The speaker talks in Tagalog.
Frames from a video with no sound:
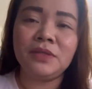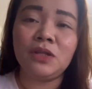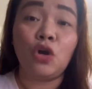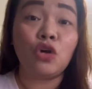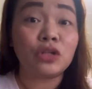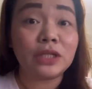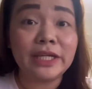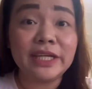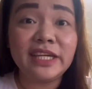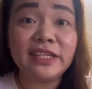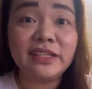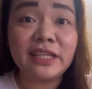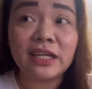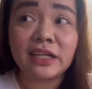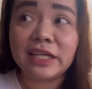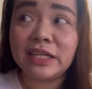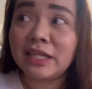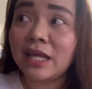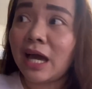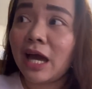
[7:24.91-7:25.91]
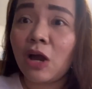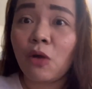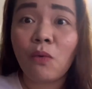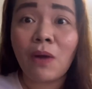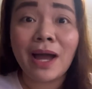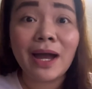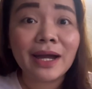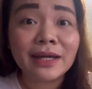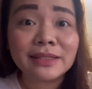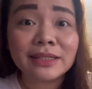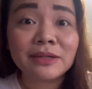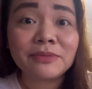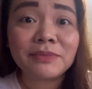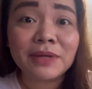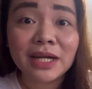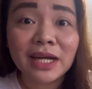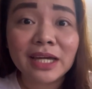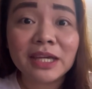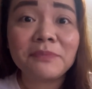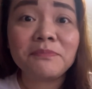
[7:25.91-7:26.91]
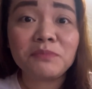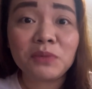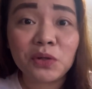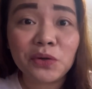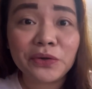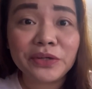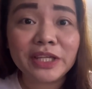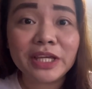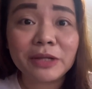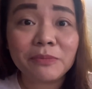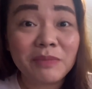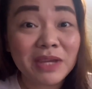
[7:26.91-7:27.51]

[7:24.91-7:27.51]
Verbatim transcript: Or either hinahawakan ng mga employer,